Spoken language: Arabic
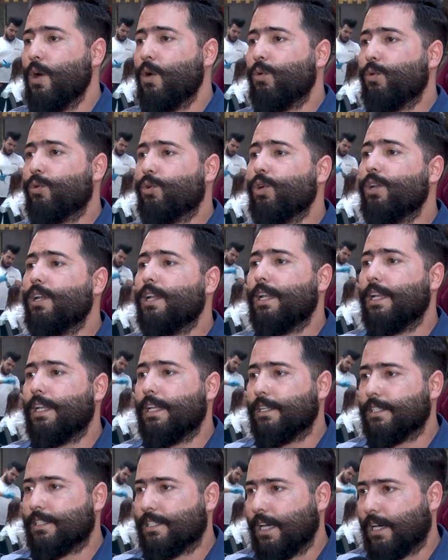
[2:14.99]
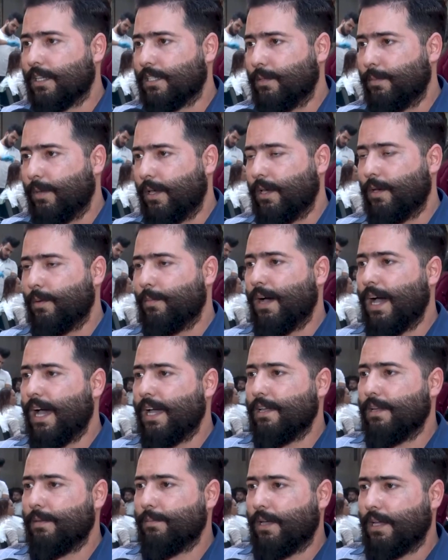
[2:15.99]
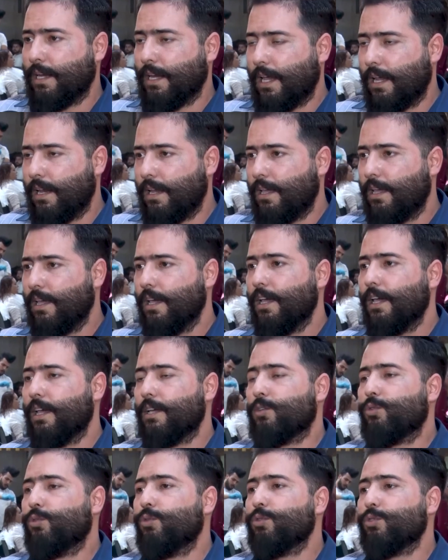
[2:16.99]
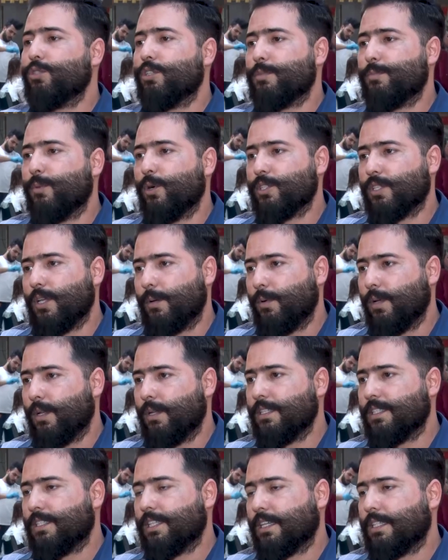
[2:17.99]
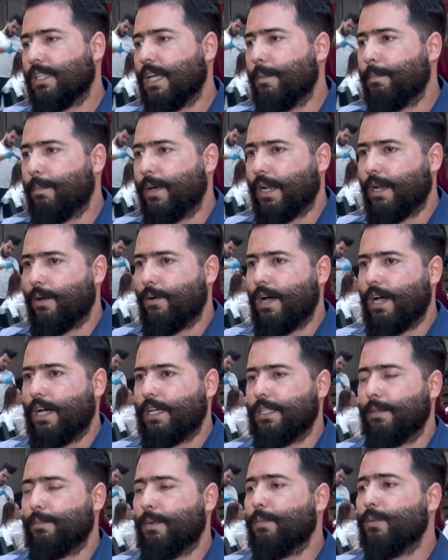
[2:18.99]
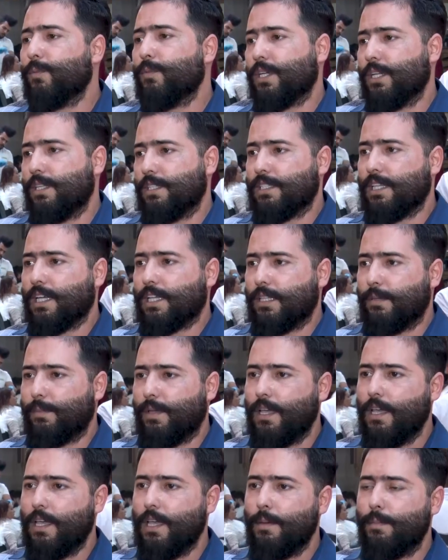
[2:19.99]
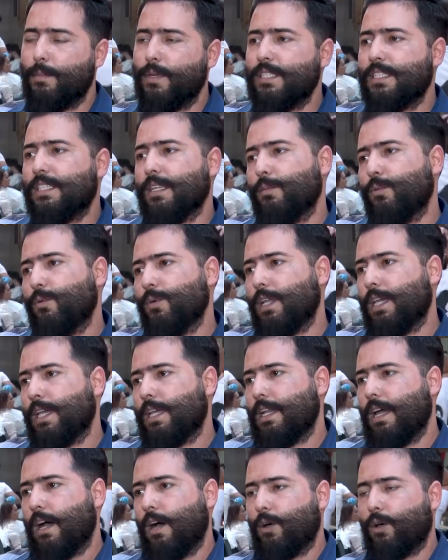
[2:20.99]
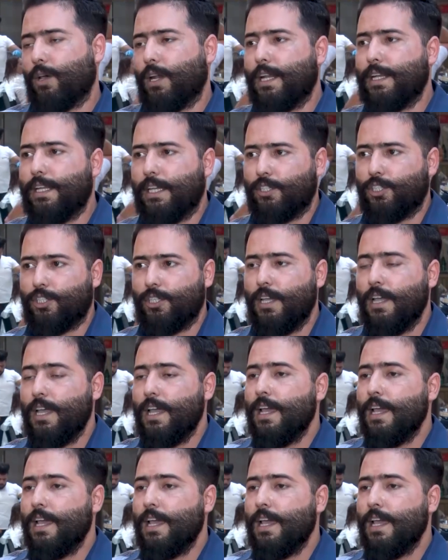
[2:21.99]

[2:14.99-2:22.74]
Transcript: وكل اللي نستخدمه بهاي المرحله يكون ديسبوزابل استخدام مره واحده ما ممكن نستخدمه من زبونه الى اخرى ليش